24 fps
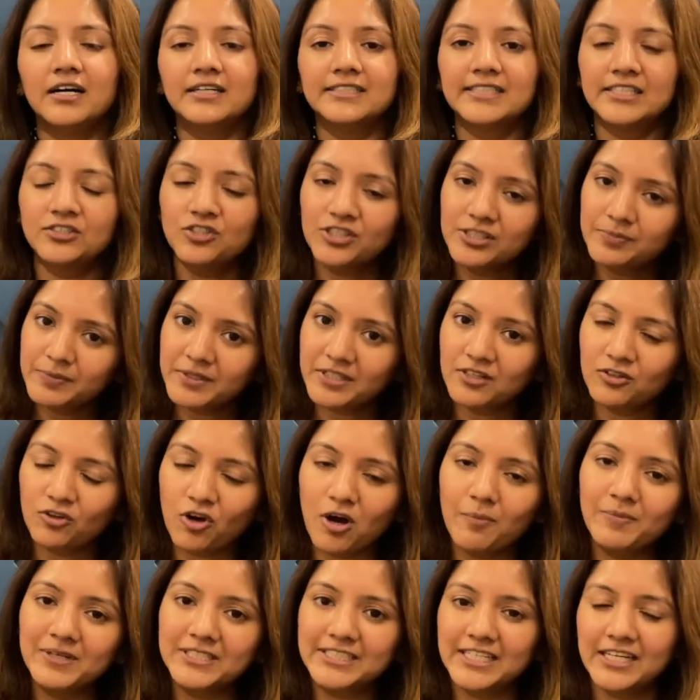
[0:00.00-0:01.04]
சஜஸ்ட் பண்ணுற
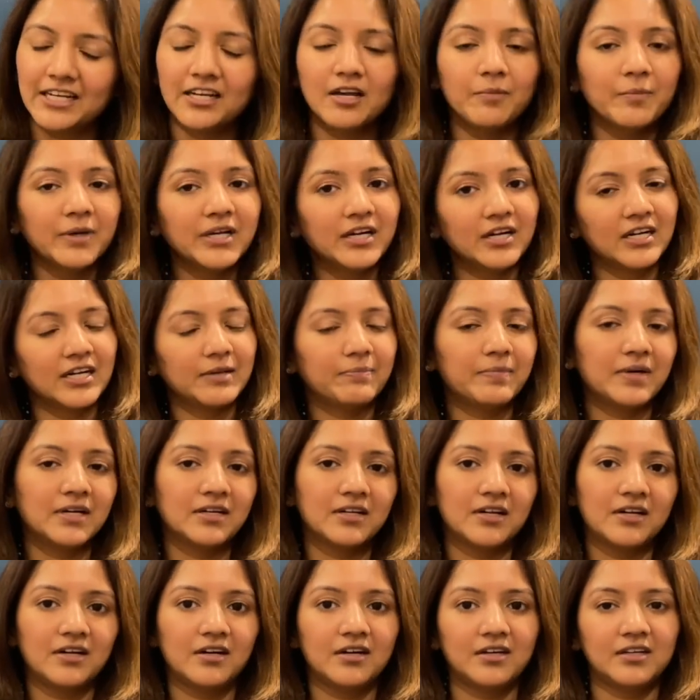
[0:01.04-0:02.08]
டாபிக்ஸ் எல்லாமே கண்டிப்பாக
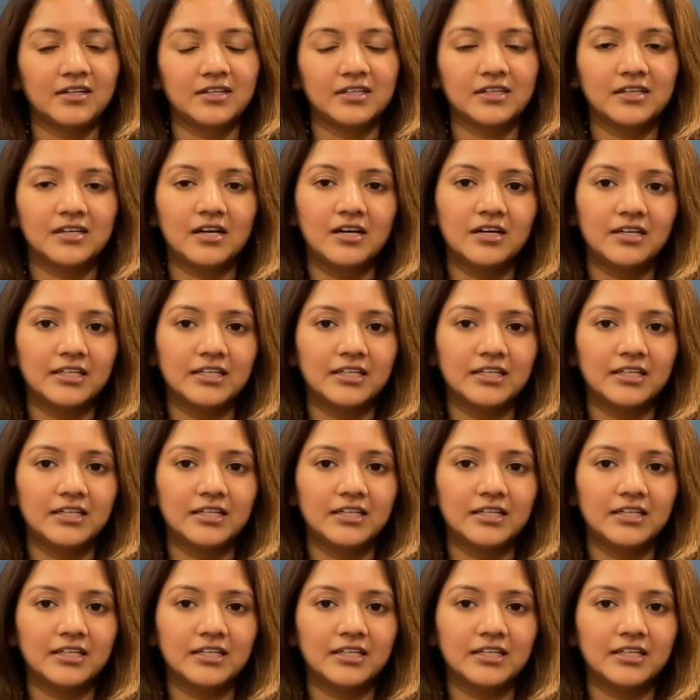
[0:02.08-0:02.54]
நான் நான்